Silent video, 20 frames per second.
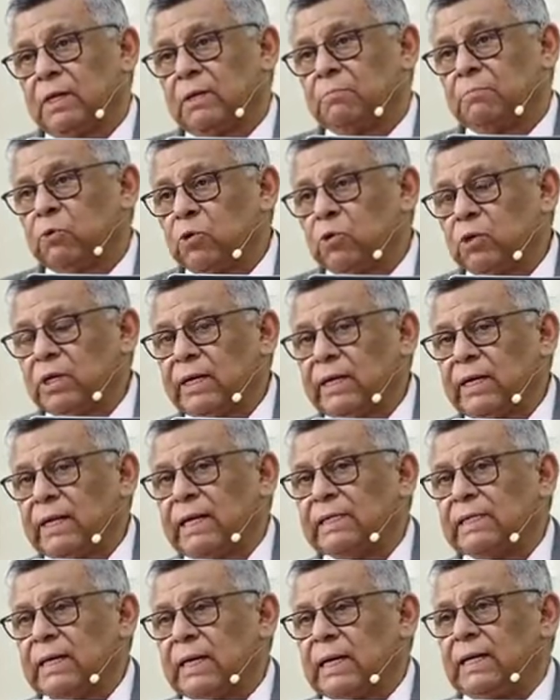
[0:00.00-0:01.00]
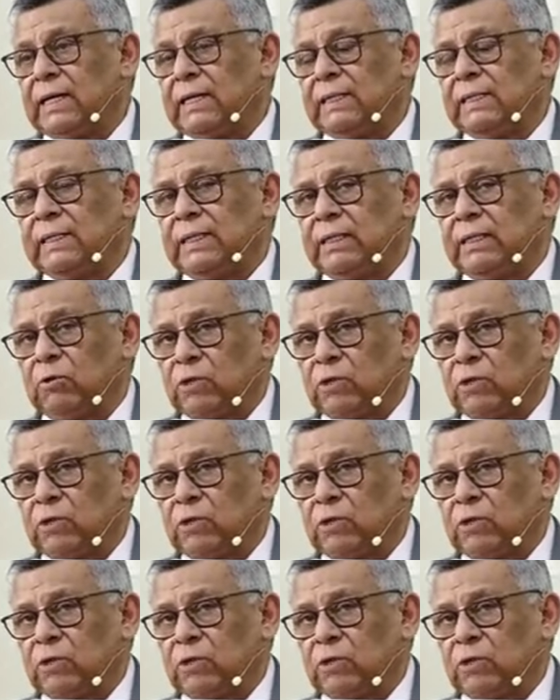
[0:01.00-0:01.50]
porque allá en el